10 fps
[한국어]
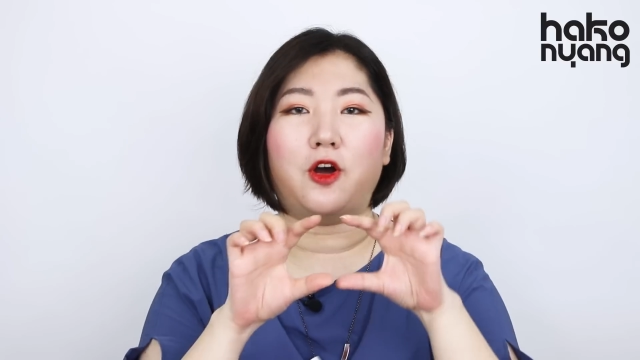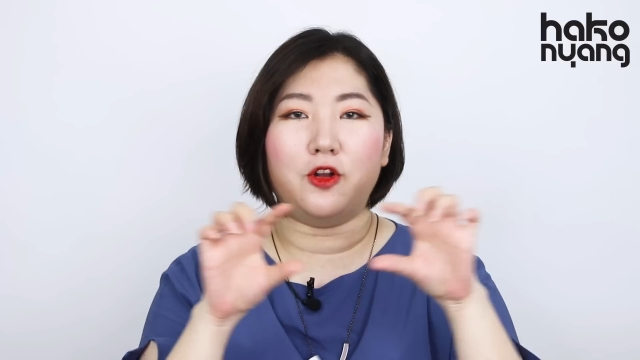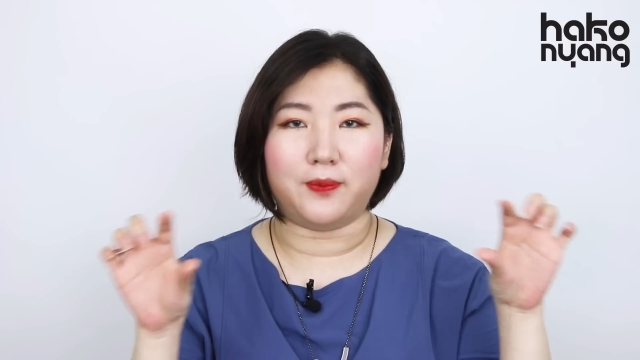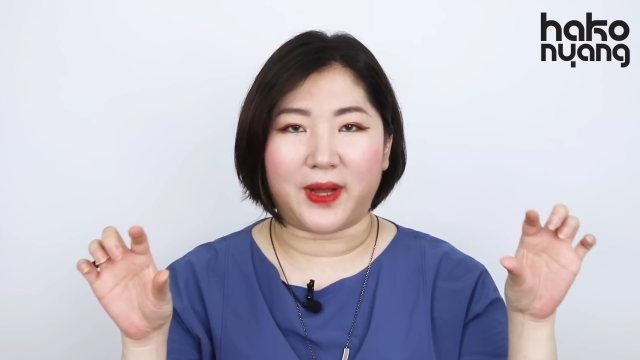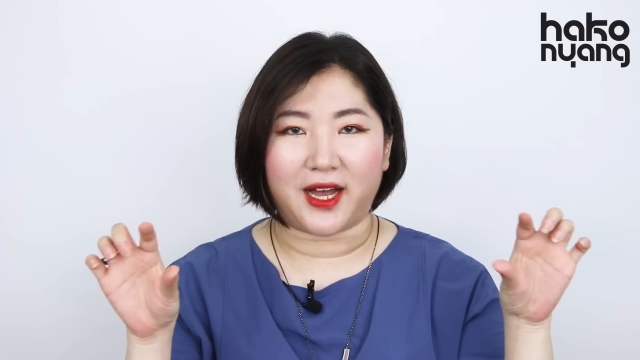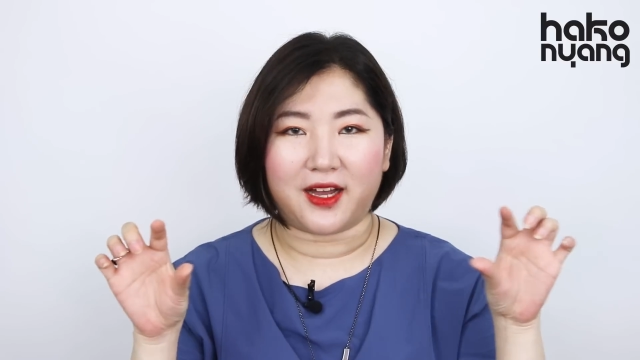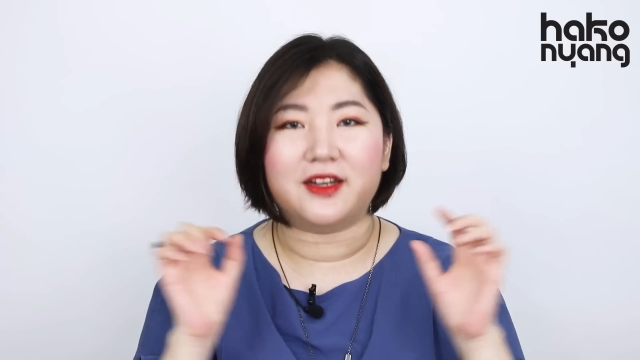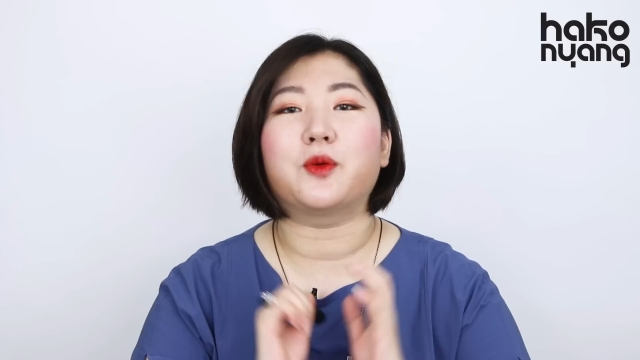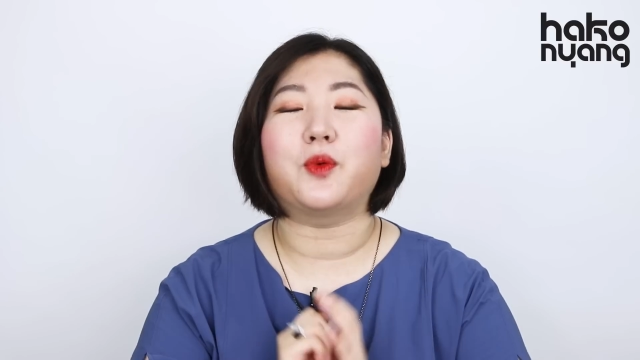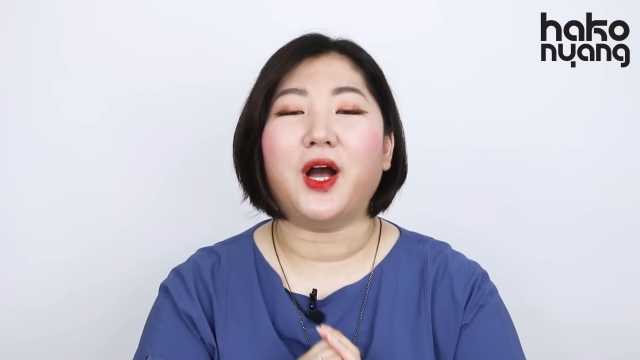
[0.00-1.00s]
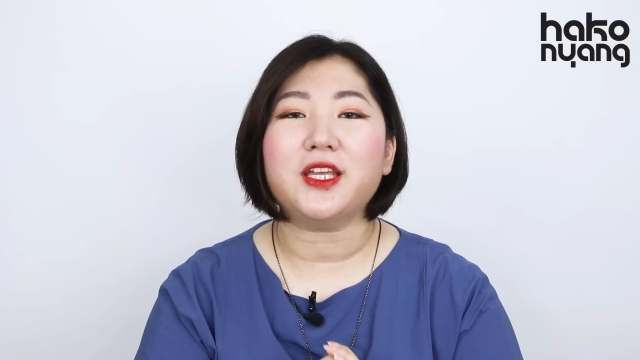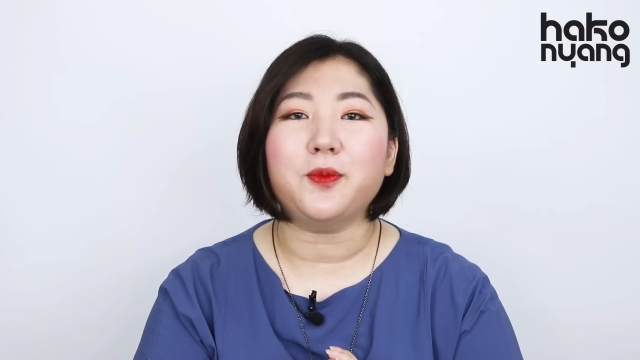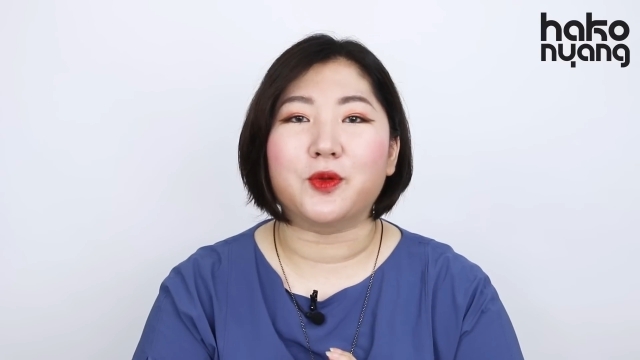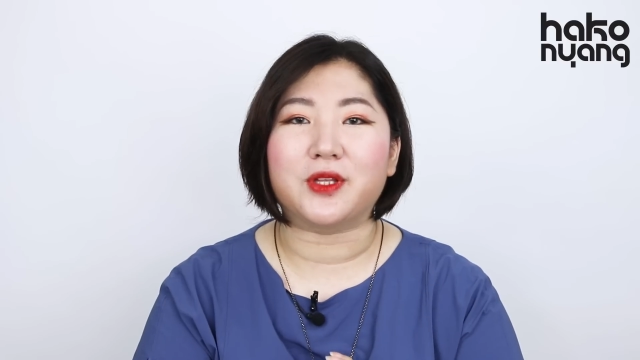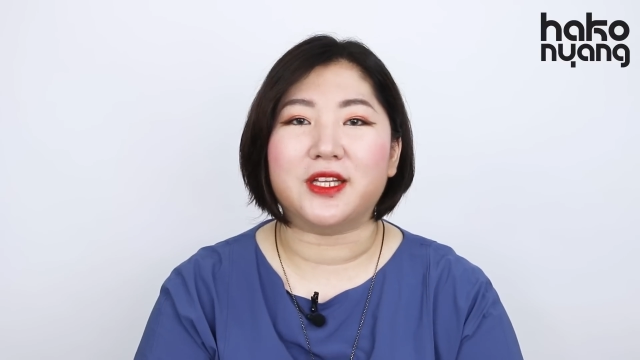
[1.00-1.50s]
얼마라고
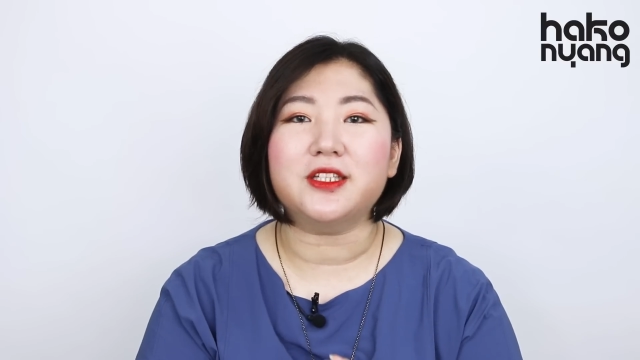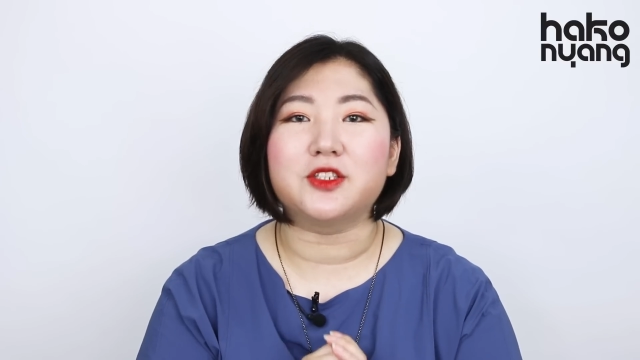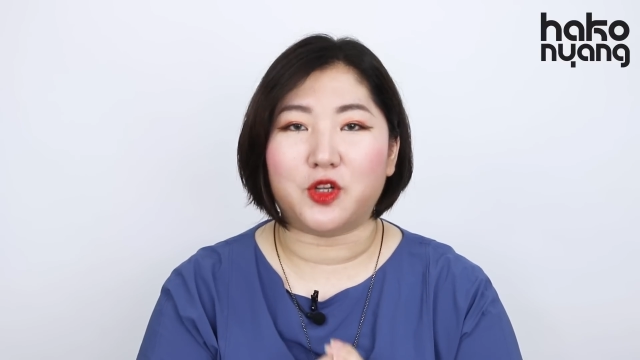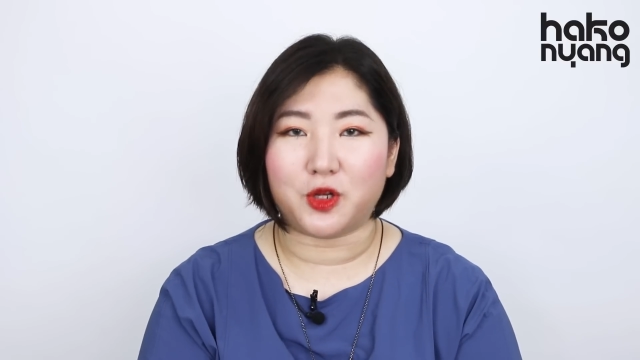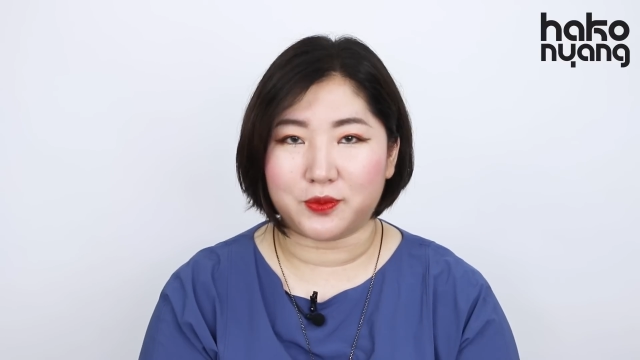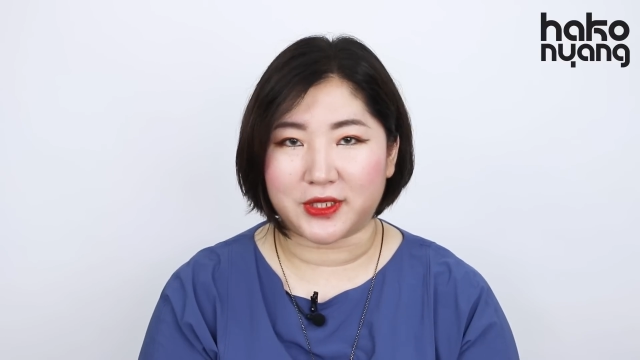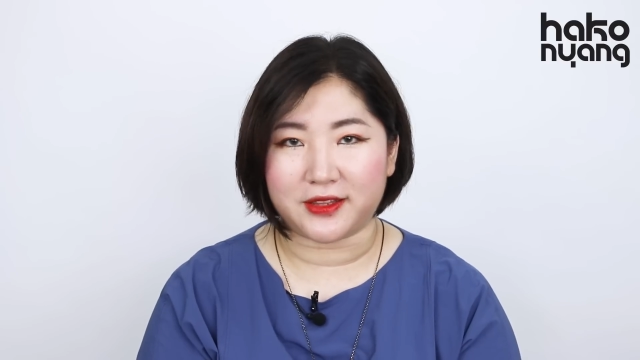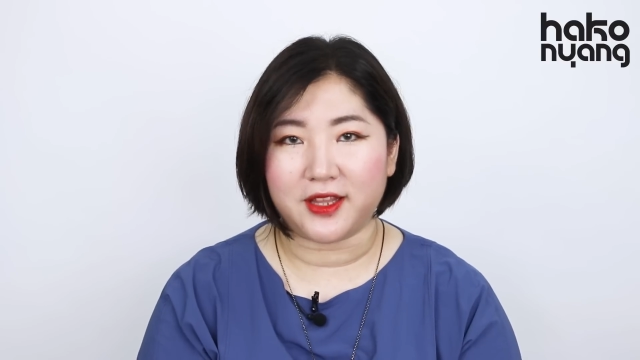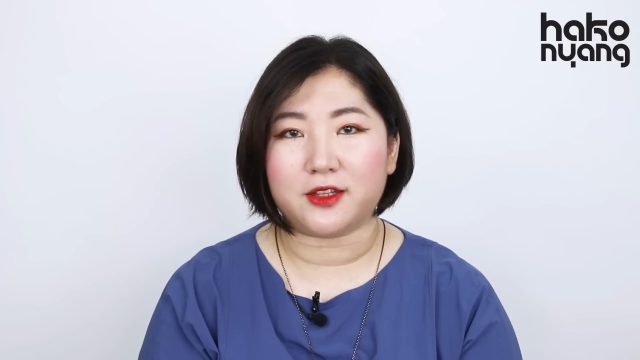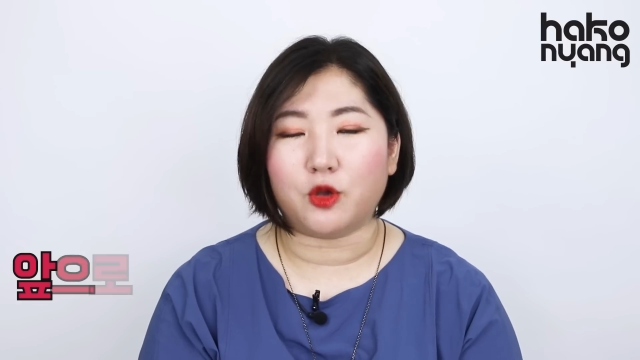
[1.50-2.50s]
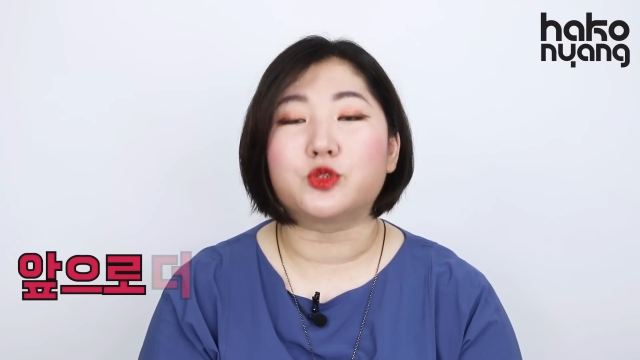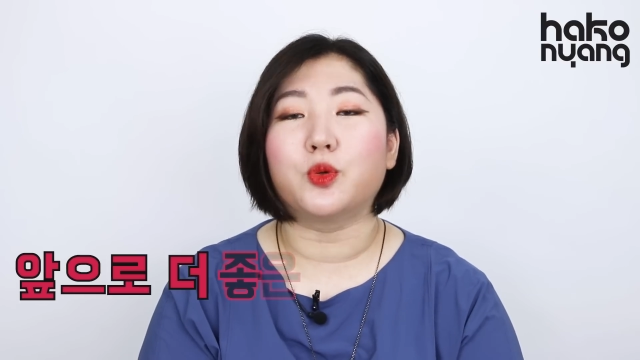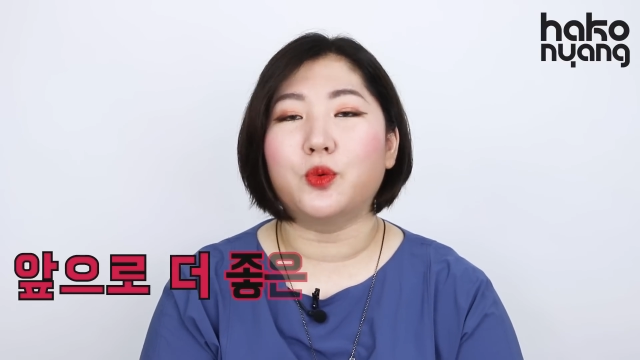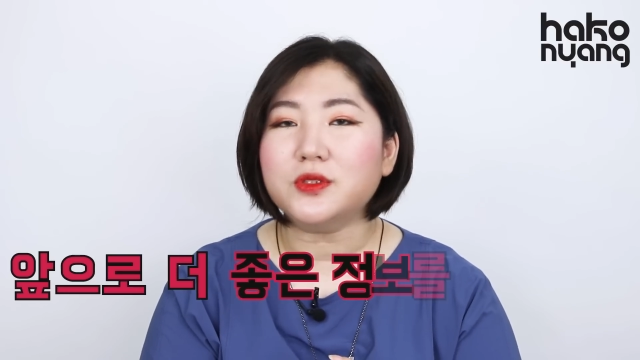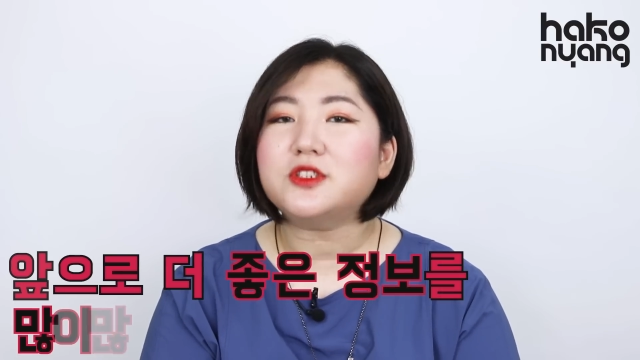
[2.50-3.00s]
하기보다는 여러분한테 더
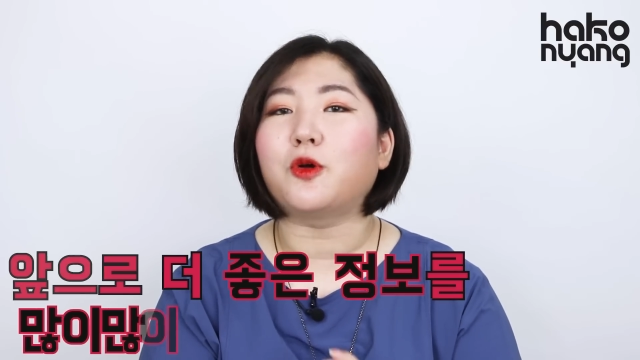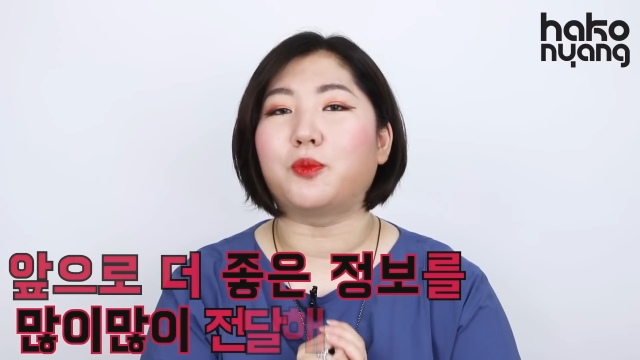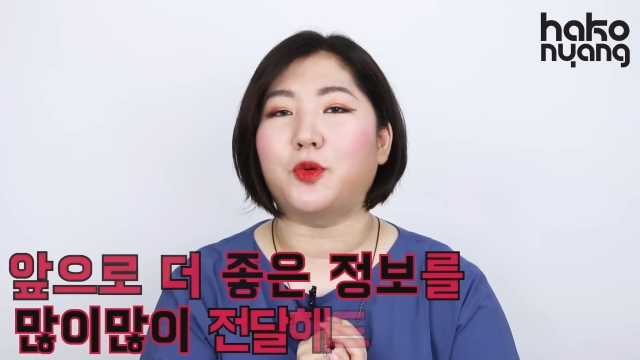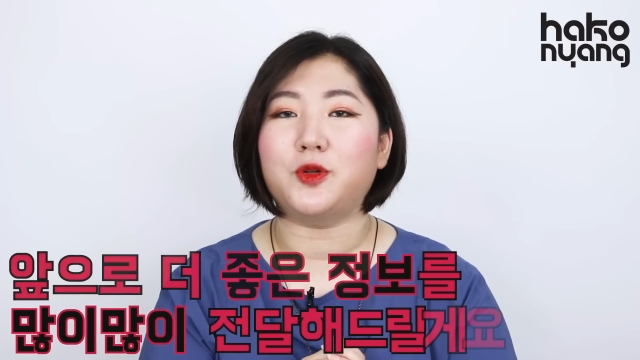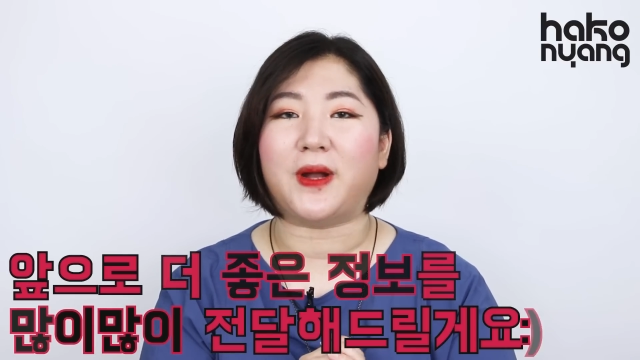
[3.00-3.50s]
좋은 정보를